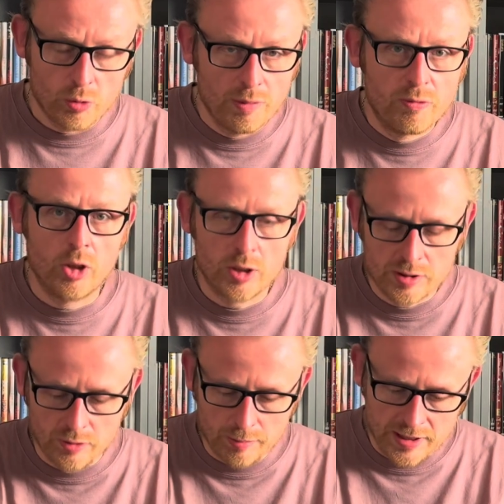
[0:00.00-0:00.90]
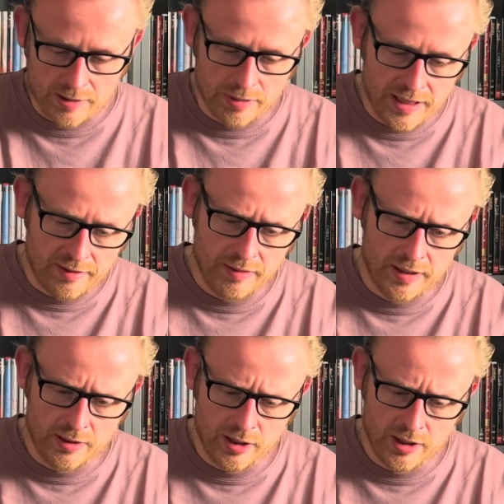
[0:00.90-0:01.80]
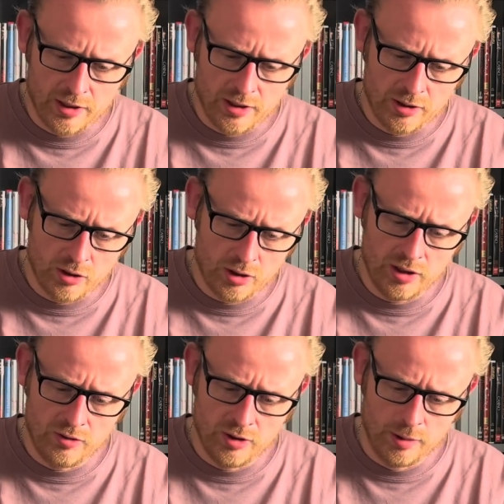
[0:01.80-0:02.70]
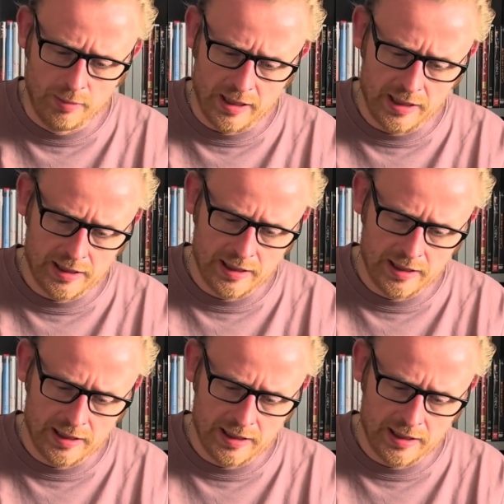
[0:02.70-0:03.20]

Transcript: Rip Thorne ist von Men in Black, wenn ihr noch die Filmreihe